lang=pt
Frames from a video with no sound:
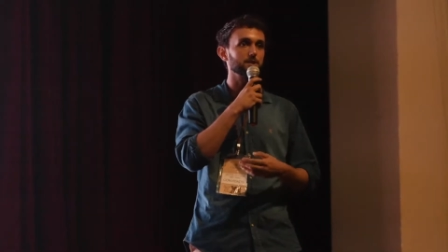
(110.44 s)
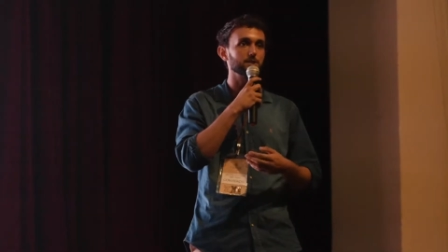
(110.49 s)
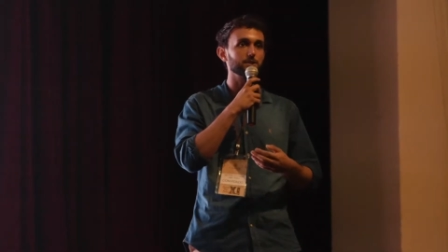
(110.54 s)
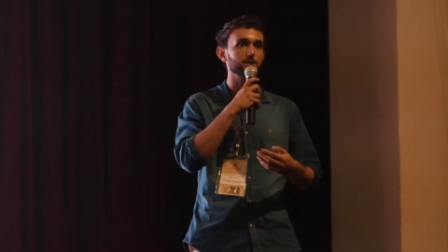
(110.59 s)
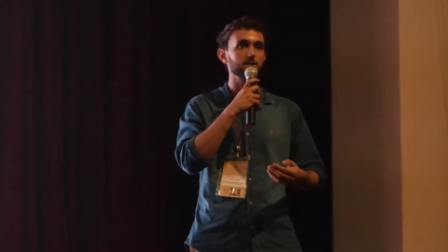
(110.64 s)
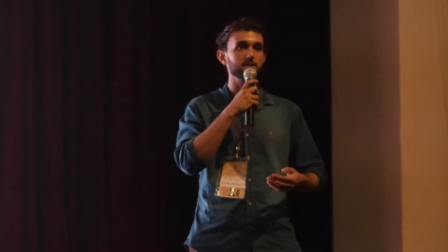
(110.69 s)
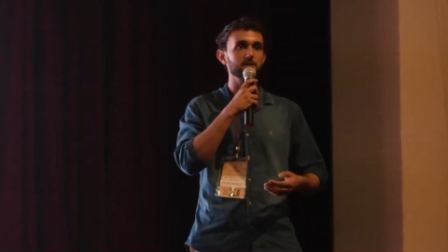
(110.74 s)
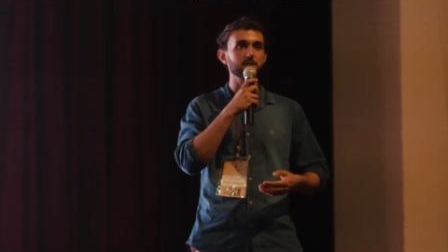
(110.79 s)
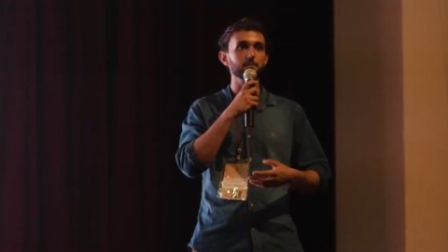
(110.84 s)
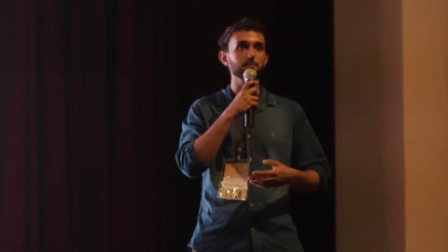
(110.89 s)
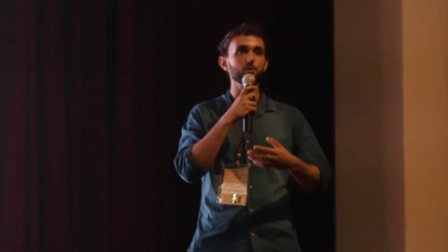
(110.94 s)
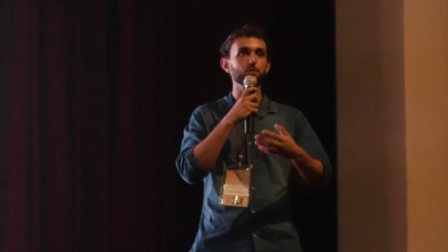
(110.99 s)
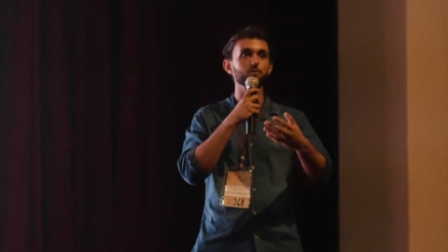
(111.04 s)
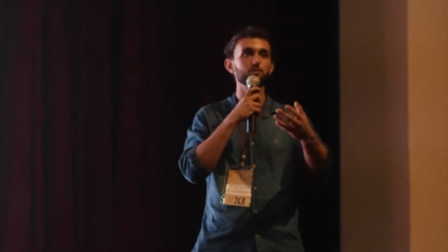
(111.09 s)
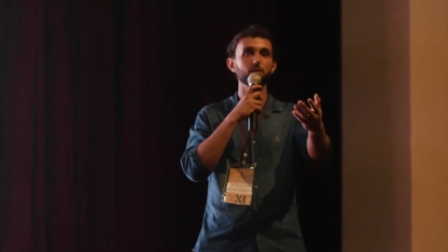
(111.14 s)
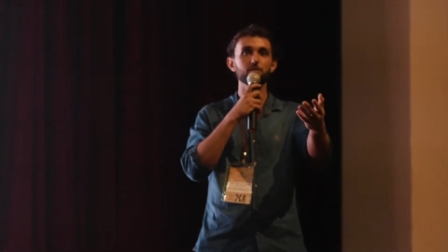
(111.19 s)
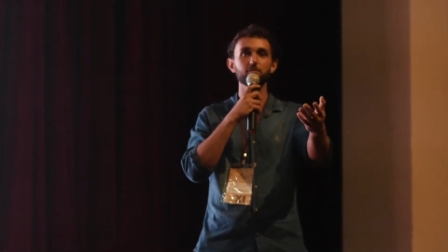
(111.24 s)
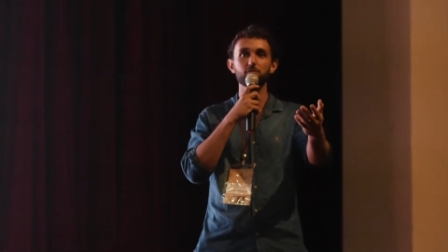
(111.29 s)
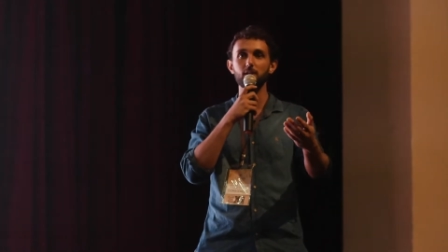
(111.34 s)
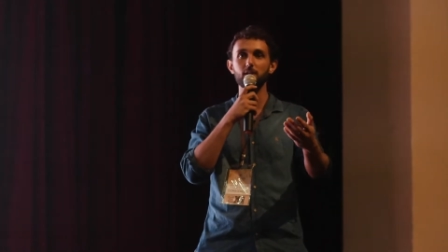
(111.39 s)
que a gente sempre
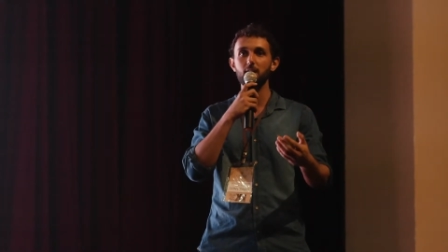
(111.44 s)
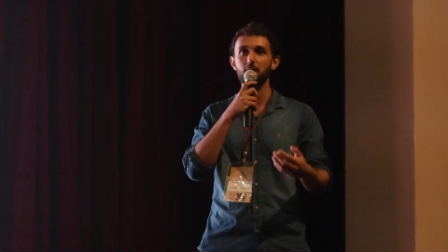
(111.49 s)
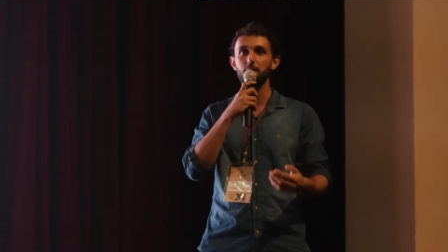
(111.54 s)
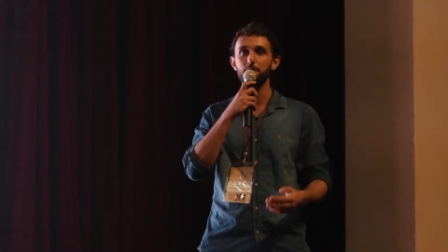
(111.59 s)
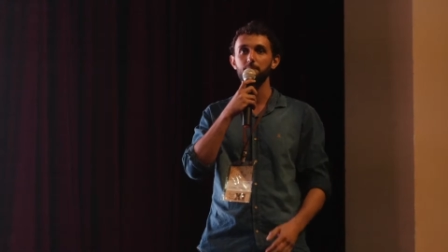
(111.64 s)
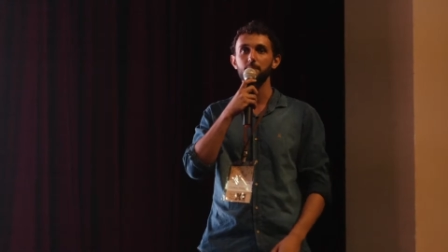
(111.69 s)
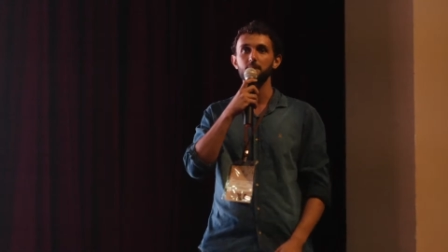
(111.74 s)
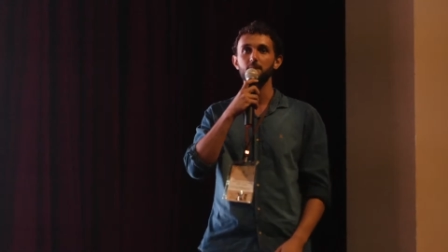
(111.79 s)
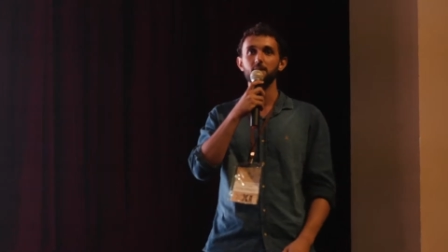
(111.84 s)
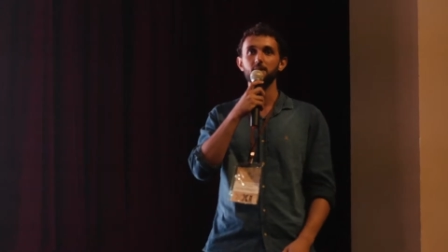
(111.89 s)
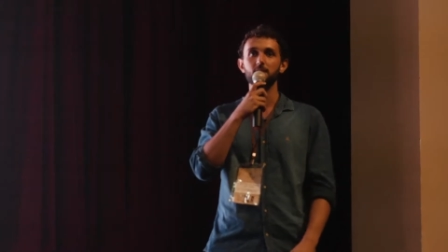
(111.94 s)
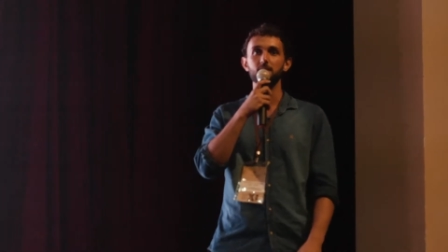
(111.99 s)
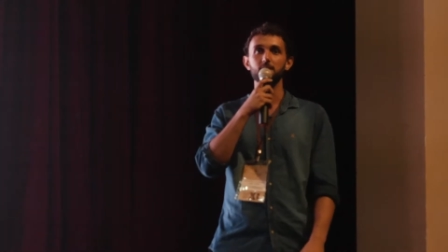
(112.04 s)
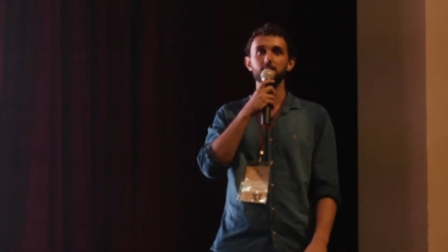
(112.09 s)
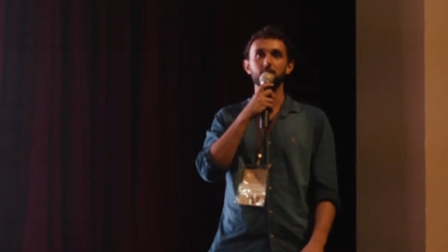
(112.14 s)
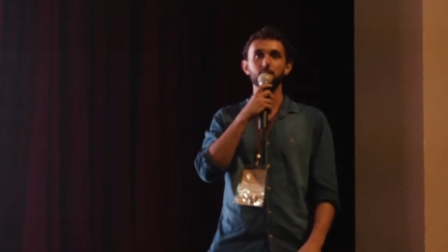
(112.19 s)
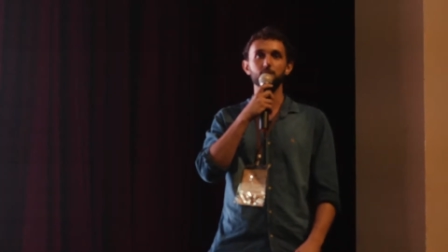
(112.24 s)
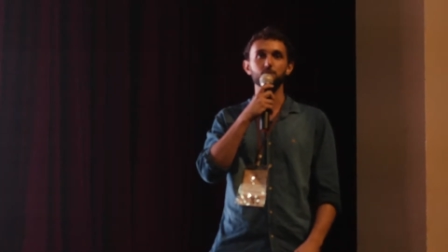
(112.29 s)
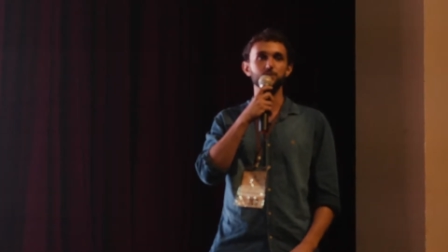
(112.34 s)
ouvia falar, né,